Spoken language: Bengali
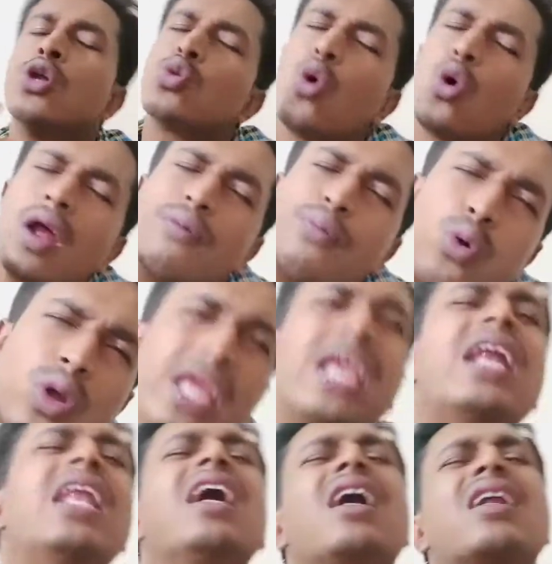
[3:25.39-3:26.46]
তোরা ফুটি
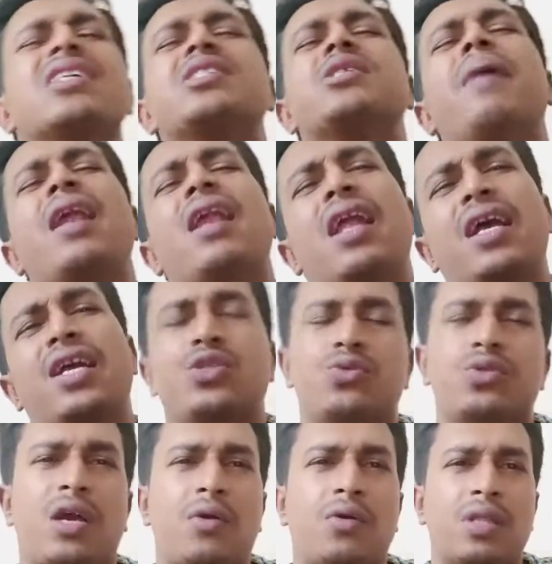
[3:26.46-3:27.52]
গেলে আমার কাছে ভালো লাগে
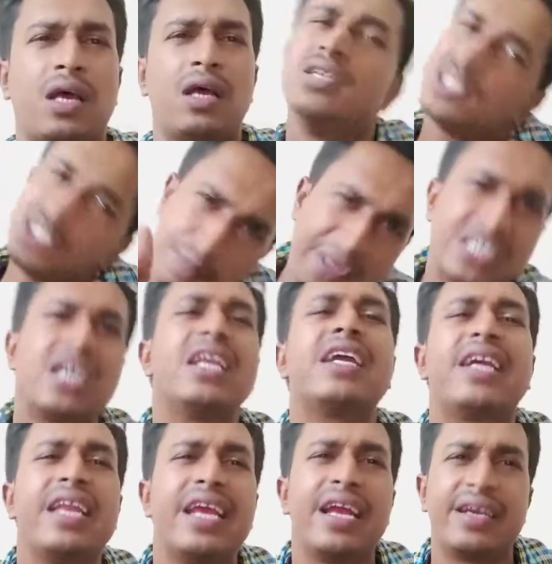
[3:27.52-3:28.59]
সোজা কথা স্পেশালি
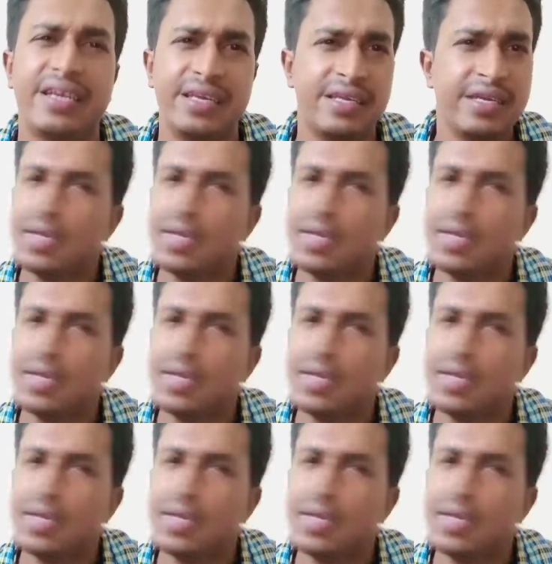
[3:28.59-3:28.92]
ক্রিকেটে